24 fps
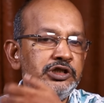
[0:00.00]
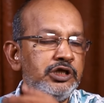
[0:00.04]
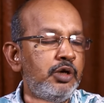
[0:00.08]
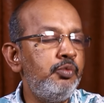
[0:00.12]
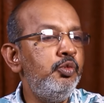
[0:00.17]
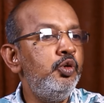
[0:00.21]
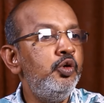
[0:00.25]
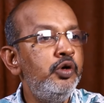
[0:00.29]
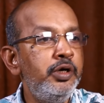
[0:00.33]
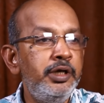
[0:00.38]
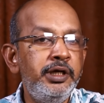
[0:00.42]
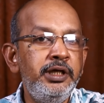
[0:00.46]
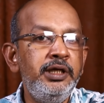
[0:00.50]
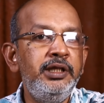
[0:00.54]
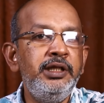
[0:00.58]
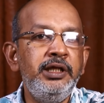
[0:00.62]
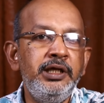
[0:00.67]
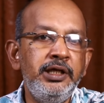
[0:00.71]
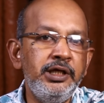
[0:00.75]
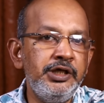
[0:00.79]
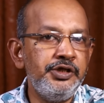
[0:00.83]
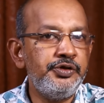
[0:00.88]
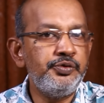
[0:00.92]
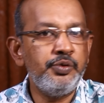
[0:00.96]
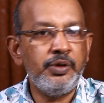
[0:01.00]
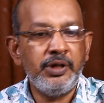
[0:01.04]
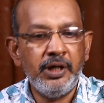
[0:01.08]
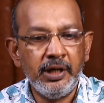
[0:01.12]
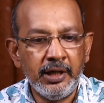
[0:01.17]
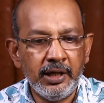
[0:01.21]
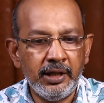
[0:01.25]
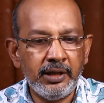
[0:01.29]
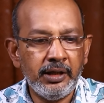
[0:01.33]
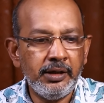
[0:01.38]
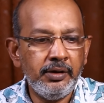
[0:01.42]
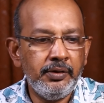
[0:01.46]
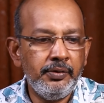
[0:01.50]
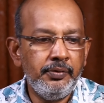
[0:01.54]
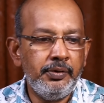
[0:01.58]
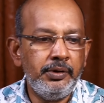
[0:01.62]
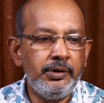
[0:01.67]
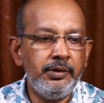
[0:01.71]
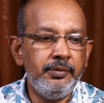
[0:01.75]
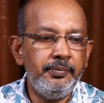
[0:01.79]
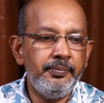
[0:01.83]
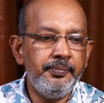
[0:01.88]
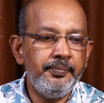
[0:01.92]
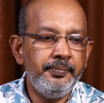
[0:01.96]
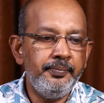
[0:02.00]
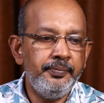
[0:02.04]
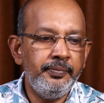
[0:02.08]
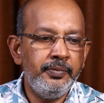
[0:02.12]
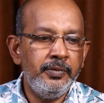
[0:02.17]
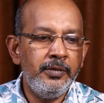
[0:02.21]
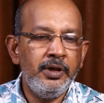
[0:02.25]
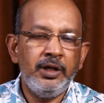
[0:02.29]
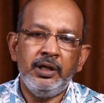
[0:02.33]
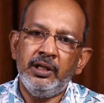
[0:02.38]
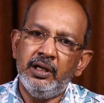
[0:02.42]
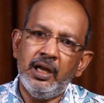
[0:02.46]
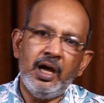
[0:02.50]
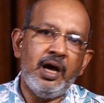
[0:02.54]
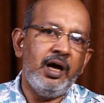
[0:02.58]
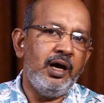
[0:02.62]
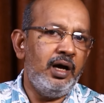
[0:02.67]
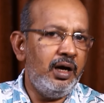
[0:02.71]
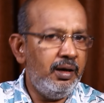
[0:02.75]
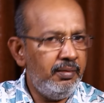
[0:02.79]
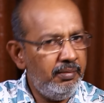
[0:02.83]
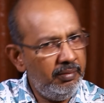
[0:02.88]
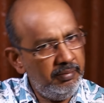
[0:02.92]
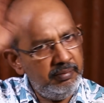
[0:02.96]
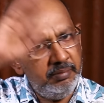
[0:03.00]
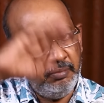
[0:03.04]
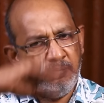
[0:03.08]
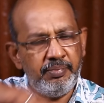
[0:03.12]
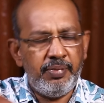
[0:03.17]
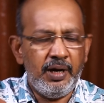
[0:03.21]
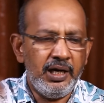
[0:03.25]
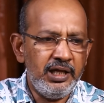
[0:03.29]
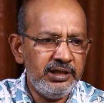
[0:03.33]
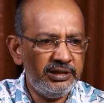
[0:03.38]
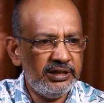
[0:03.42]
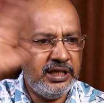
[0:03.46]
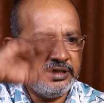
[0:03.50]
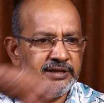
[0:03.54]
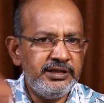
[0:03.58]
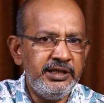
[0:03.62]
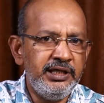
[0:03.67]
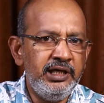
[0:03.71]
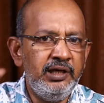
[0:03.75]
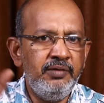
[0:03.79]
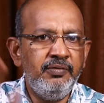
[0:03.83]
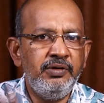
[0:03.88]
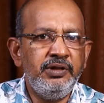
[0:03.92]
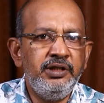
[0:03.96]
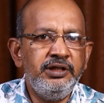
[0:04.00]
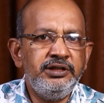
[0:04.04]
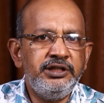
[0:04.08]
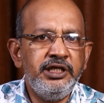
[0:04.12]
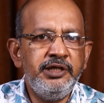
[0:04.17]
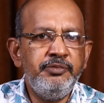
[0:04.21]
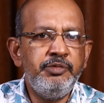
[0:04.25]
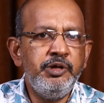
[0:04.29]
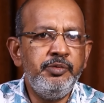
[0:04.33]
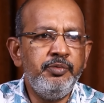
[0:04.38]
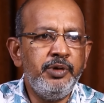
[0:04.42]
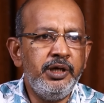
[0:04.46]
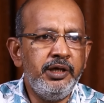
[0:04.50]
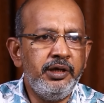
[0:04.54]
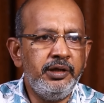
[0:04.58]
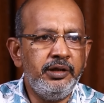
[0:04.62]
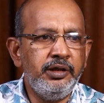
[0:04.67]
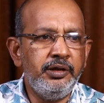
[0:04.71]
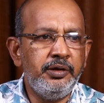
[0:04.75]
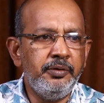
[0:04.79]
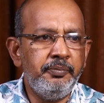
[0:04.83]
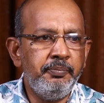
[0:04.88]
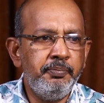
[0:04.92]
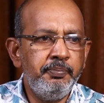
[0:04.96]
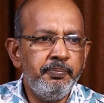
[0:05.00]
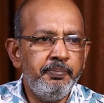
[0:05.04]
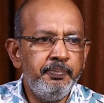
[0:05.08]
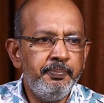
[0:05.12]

சமூக நீதி சொன்ன கதை அது வந்து இல்லை பல சர்ச்சைகள் வந்து ஜெய்பீமில் இருந்தது